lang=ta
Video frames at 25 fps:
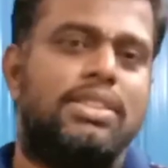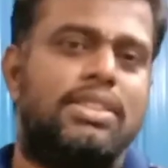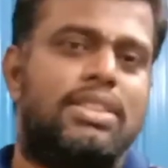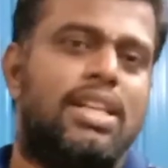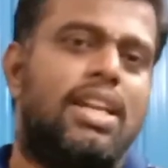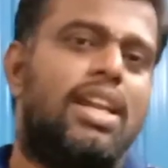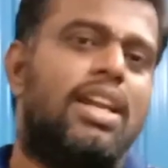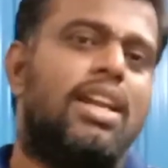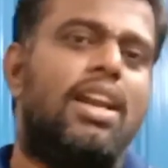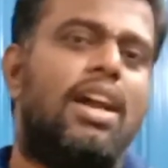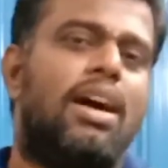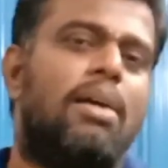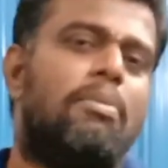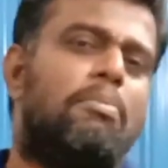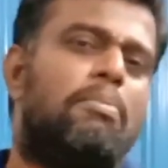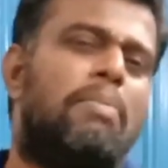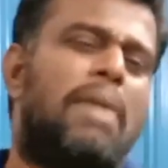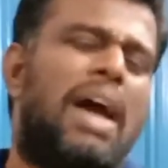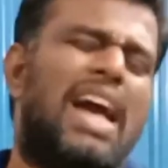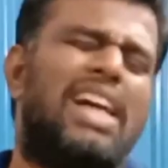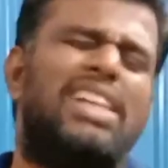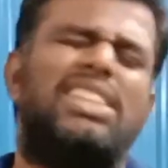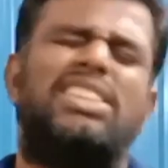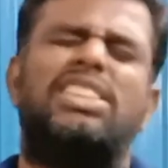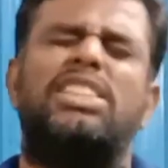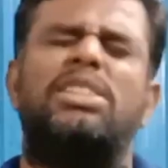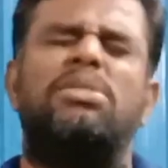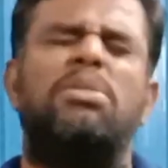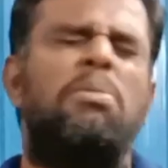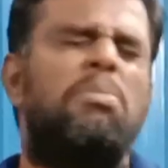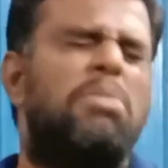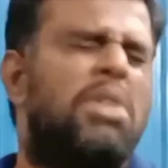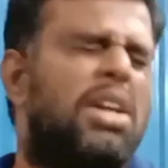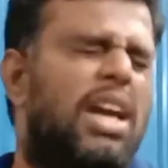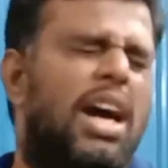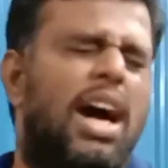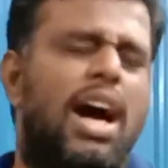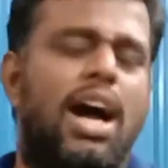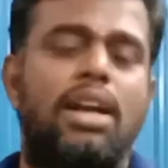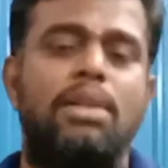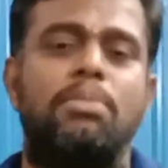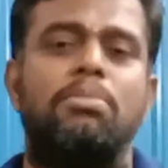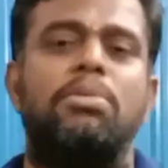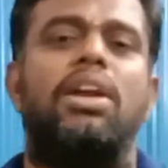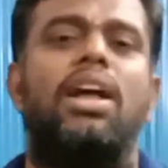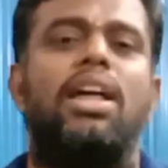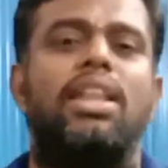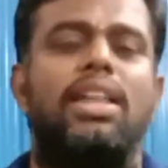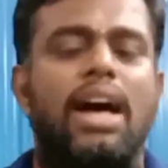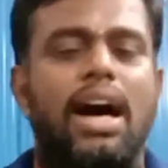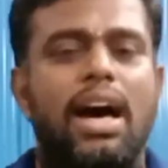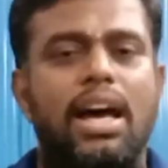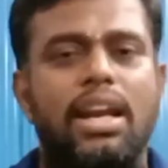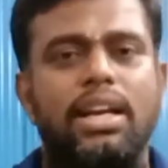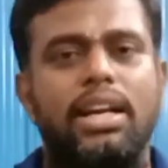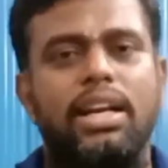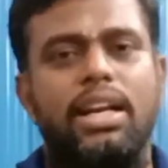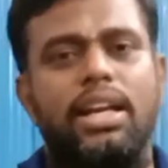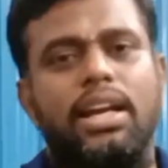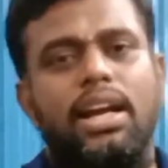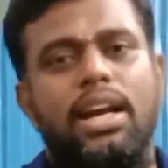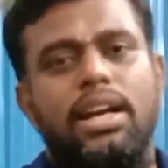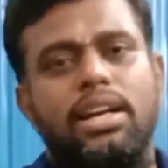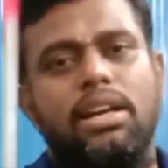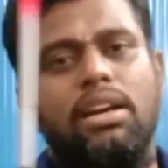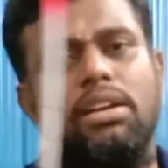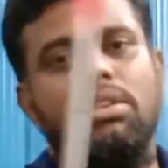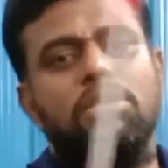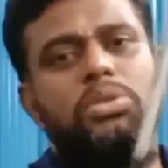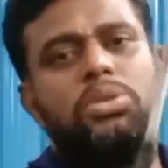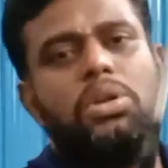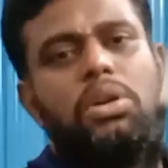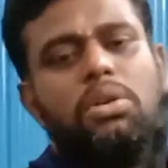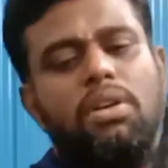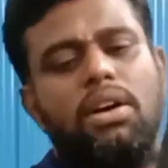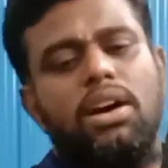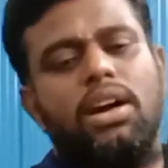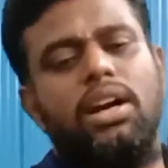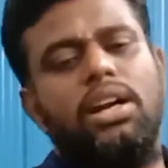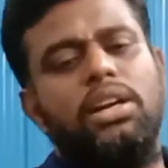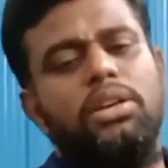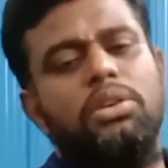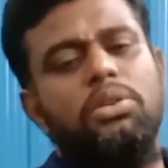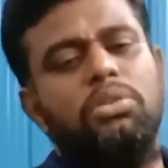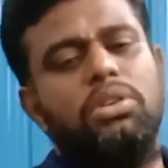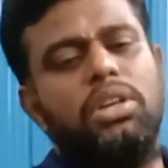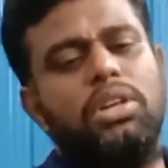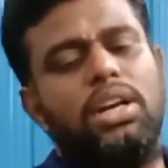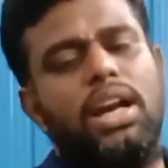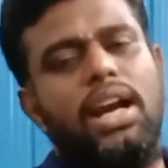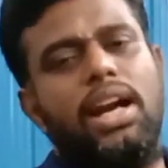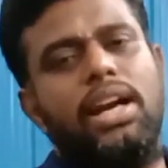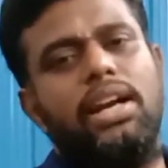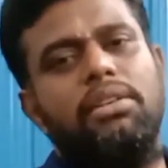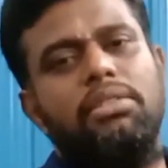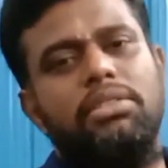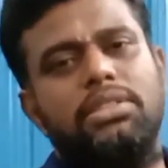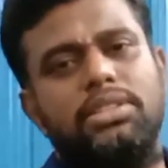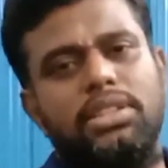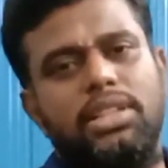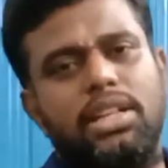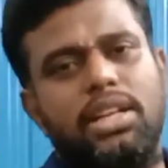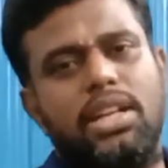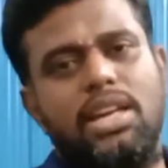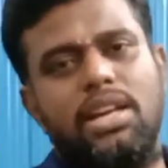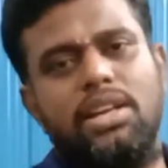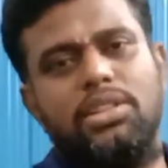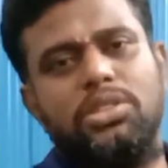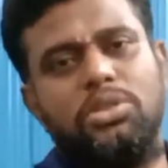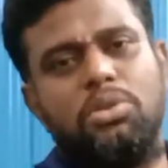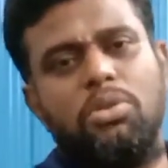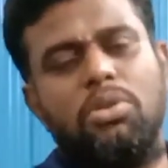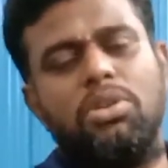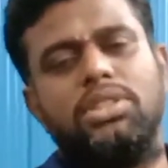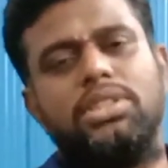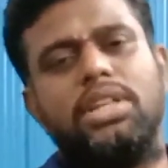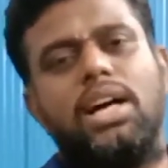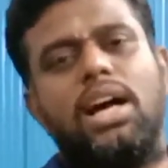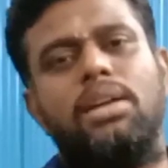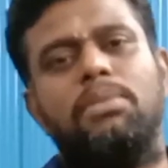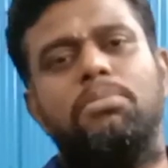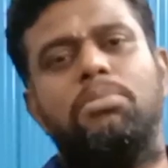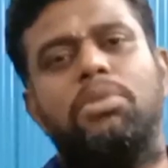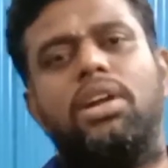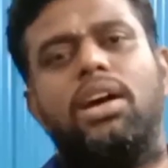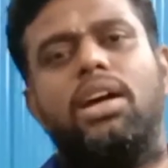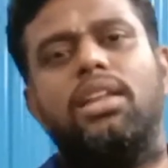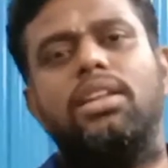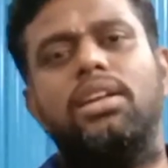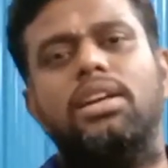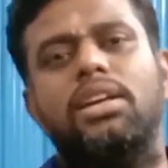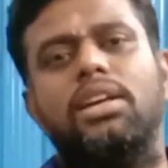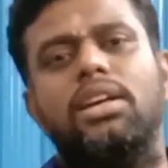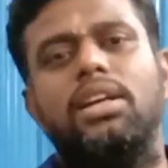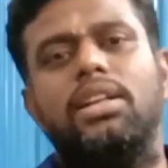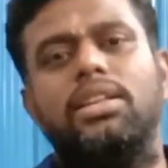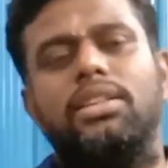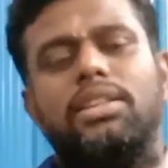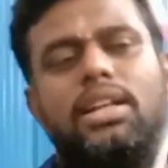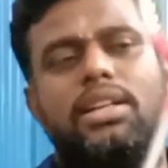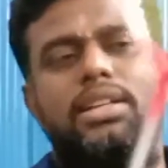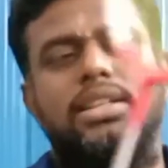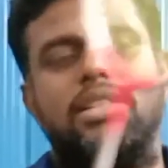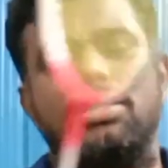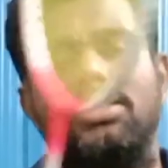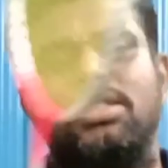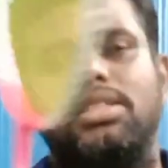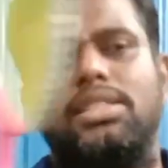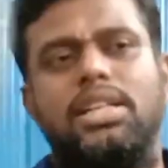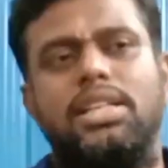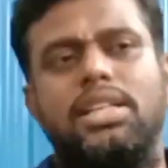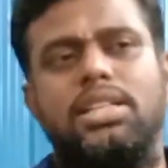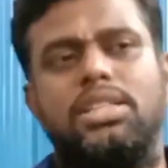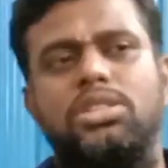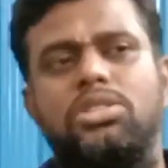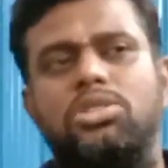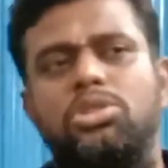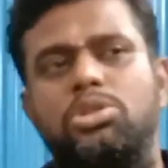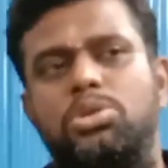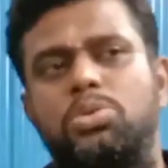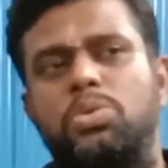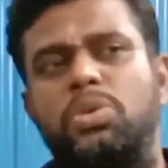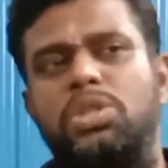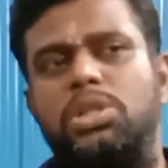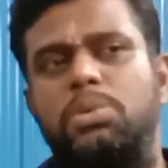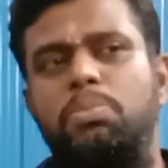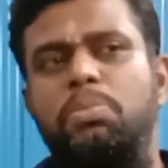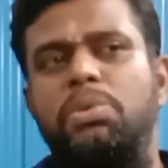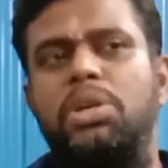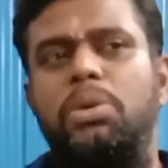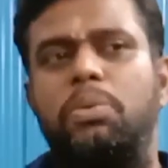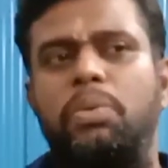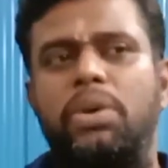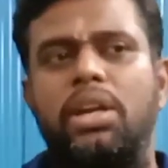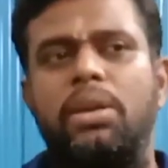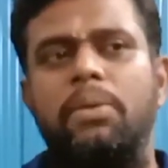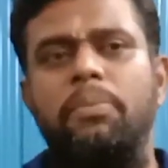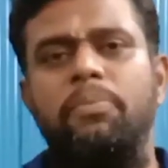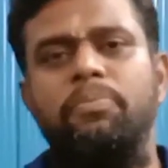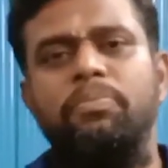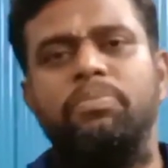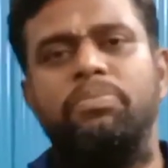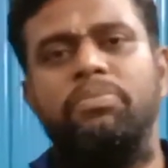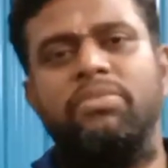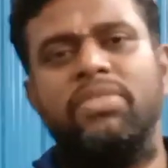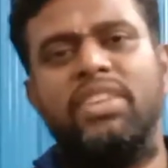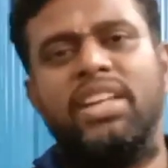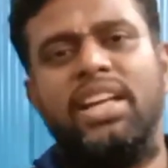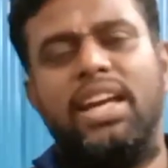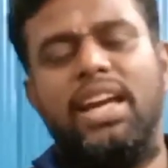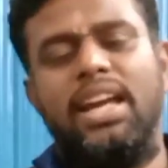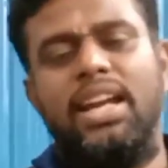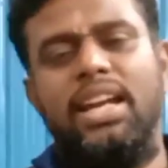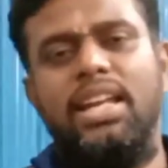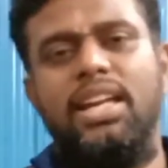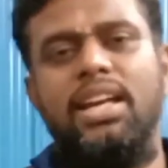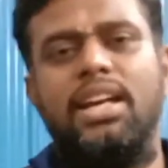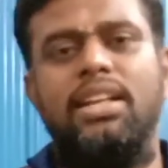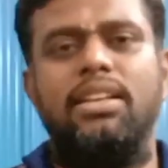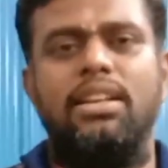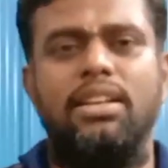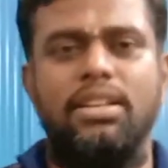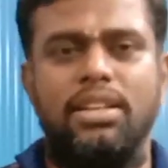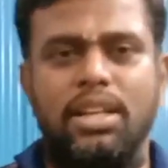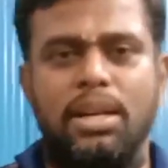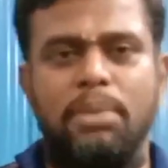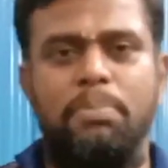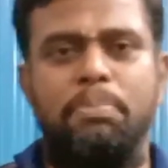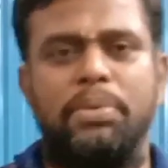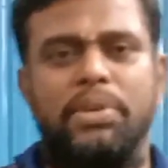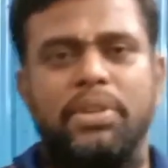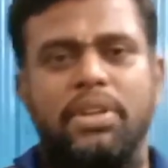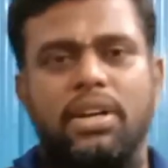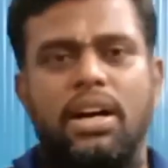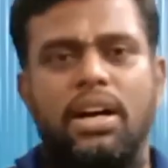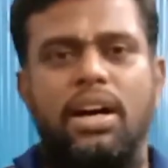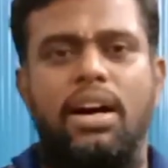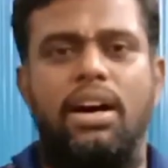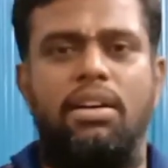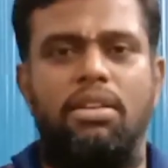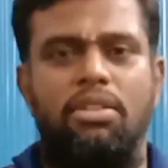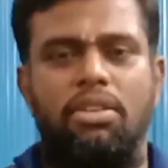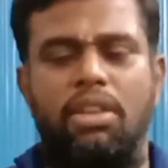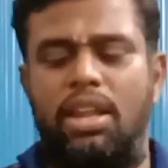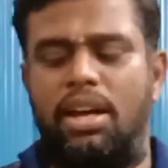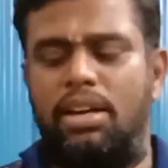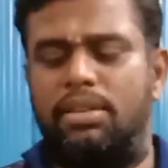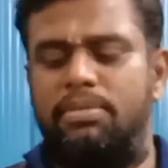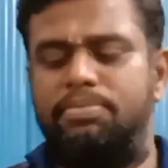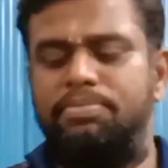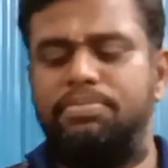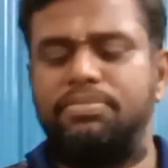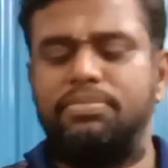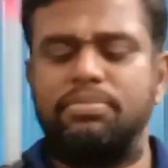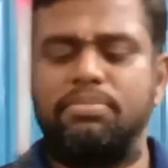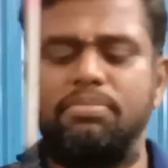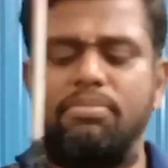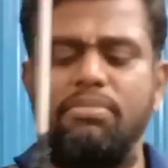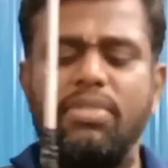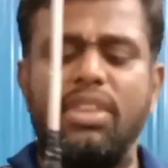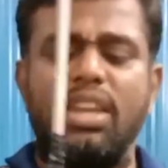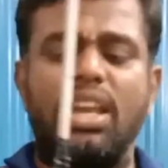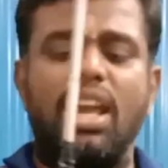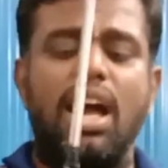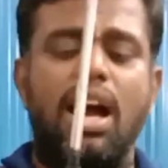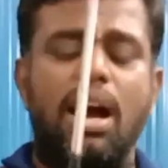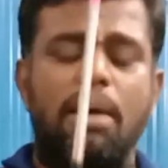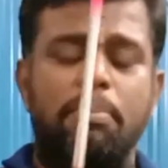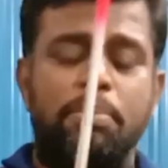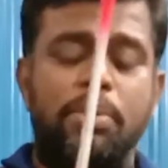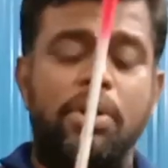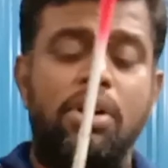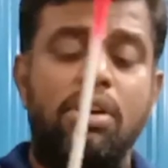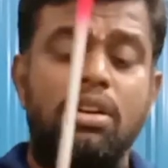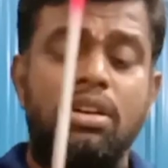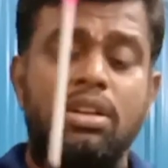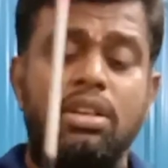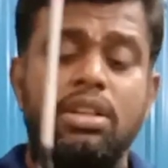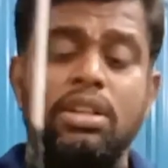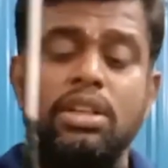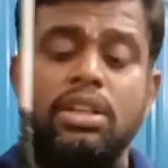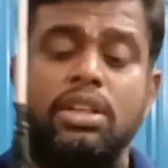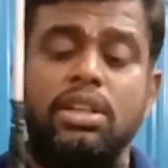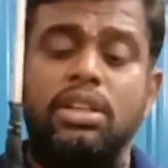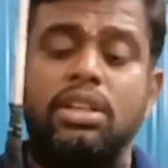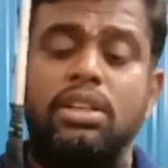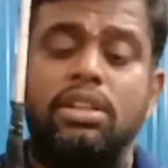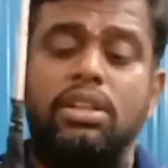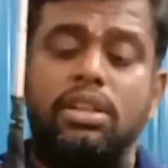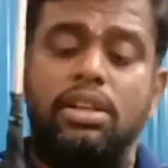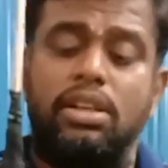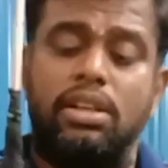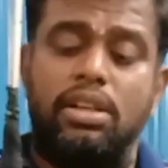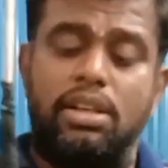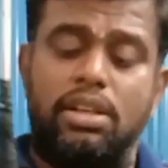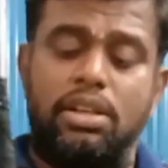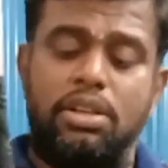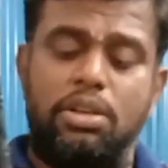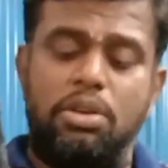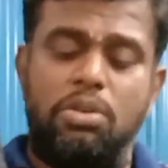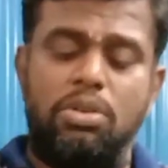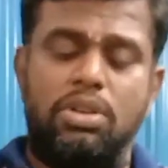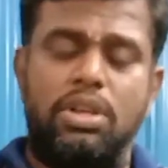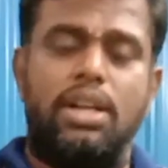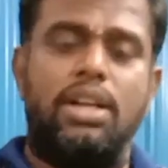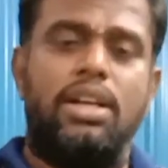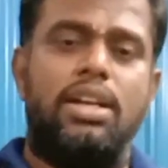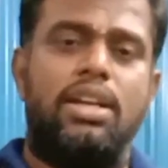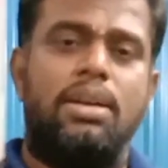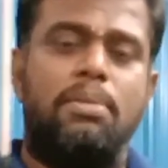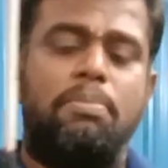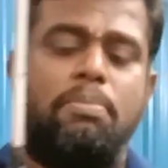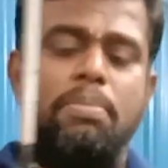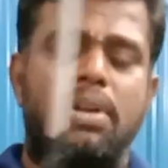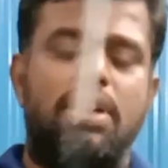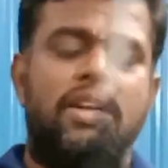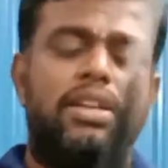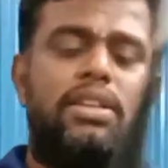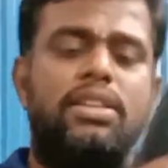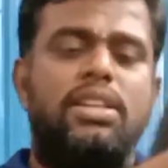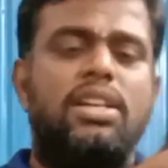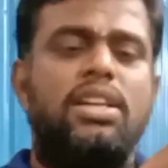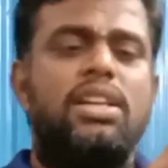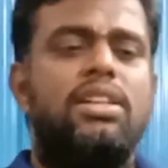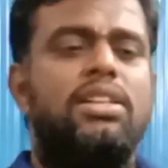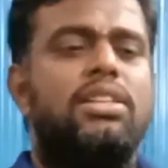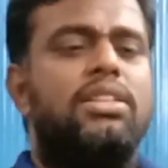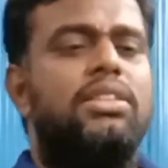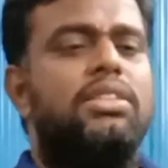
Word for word: சரிங்களா மேக்ஸிமம் நீங்கள் ஆட முடியாது யார்கிட்ட கேட்டாலும் சொல்லுவாங்க நியூட்ரல் ஹேண்டை வச்சுட்டு நீங்கள் ஸ்ட்ரோக்ஸ் ஆட முடியாது தட் இஸ் ஜஸ்ட் ஸ்விட்ச் பிட்வீன் எனி அதர் க்ரிப் அவ்வளோதான் அப்போது நியூட்ரல் கிரிப்லேருந்து